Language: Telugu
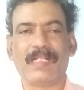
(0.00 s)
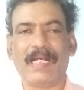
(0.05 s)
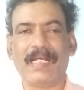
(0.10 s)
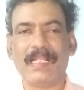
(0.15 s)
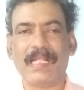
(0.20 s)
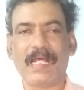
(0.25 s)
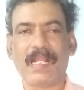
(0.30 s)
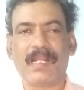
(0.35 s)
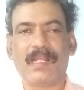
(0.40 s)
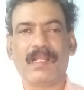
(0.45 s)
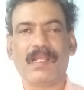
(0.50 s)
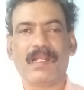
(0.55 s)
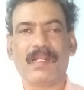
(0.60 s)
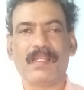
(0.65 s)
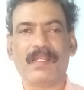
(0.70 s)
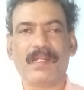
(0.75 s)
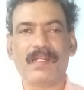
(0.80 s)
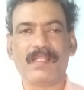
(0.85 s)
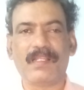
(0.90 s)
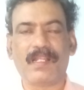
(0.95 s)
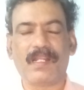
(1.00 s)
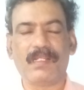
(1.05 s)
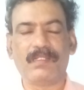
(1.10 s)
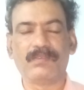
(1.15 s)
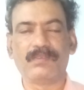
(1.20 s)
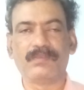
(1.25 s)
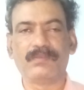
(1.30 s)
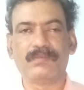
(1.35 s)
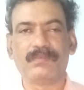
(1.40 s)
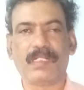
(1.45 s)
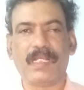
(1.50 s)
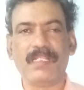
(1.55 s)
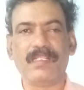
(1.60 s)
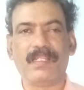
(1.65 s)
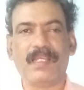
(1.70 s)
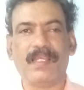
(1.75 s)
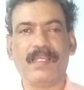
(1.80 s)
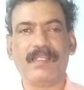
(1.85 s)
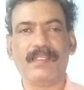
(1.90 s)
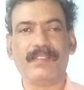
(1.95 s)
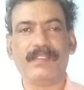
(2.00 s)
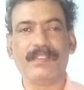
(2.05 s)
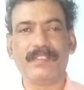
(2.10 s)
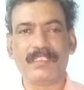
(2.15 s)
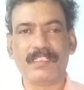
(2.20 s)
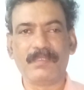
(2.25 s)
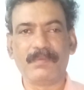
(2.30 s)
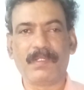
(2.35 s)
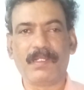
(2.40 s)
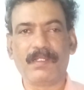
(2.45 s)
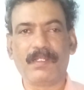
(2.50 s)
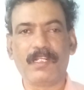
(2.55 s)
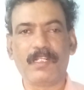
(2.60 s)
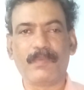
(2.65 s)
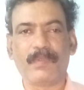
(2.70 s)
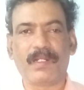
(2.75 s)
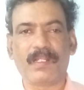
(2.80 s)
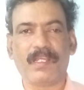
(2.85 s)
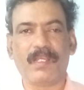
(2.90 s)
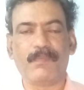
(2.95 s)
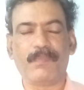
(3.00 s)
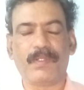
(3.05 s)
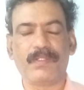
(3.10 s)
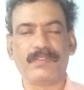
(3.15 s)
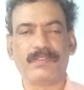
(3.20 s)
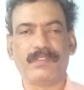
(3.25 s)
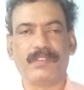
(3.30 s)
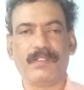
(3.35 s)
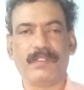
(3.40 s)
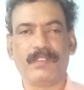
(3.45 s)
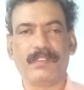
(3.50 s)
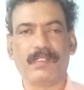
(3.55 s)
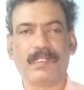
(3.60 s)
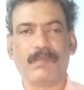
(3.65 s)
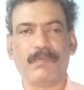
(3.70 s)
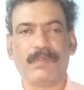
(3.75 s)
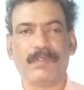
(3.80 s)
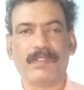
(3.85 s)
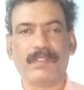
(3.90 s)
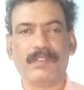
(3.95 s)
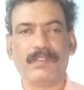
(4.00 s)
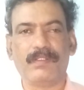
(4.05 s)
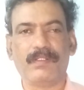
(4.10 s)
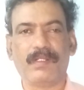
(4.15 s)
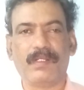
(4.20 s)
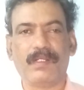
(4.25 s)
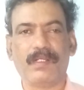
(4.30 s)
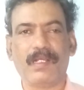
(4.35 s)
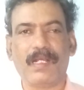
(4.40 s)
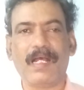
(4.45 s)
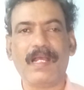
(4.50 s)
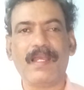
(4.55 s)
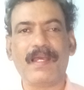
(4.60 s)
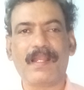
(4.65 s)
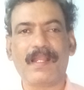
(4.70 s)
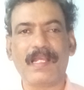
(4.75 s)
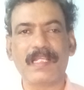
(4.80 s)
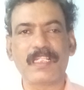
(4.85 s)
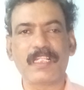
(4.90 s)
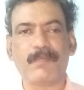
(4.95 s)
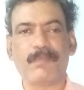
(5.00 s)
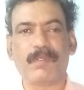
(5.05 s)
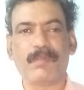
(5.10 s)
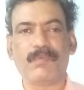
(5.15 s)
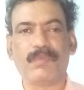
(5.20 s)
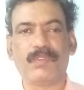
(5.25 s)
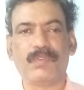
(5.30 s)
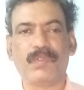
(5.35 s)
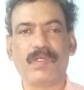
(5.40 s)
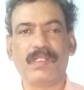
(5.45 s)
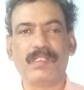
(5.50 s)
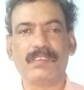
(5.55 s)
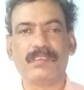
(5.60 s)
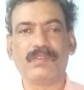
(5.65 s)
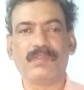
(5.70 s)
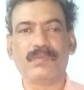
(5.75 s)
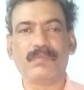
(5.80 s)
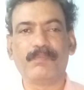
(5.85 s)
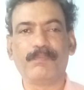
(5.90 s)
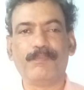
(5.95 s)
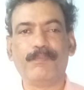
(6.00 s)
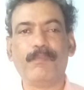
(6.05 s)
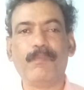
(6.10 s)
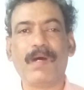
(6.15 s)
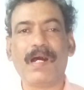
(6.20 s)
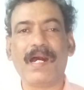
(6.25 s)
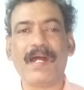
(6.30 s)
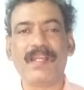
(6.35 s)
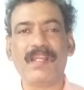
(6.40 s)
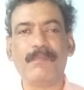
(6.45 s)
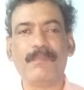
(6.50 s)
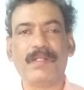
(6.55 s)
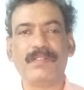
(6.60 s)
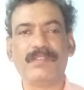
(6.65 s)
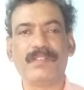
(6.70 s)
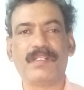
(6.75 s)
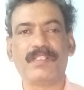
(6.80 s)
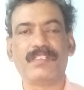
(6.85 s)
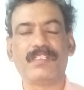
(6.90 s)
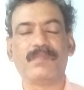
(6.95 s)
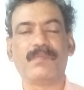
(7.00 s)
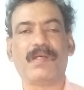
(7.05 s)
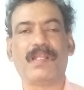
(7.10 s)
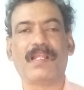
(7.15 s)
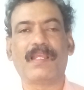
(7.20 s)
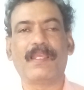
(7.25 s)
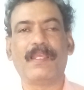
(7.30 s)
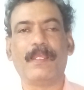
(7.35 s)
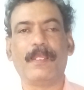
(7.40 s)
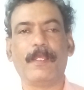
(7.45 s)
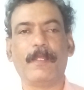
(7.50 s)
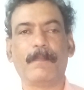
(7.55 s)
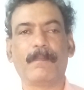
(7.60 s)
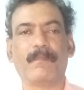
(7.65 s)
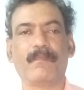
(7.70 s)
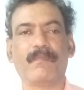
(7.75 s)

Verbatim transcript: సాధారణంగా టికెట్ ధరలు అయితే ఈ సినిమాలు గిట్టుబాటు అయ్యే పరిస్థితి లేదు కాబట్టి ఆయా రాష్ట్ర ప్రభుత్వాలు భారీ బడ్జెట్ సినిమాలకే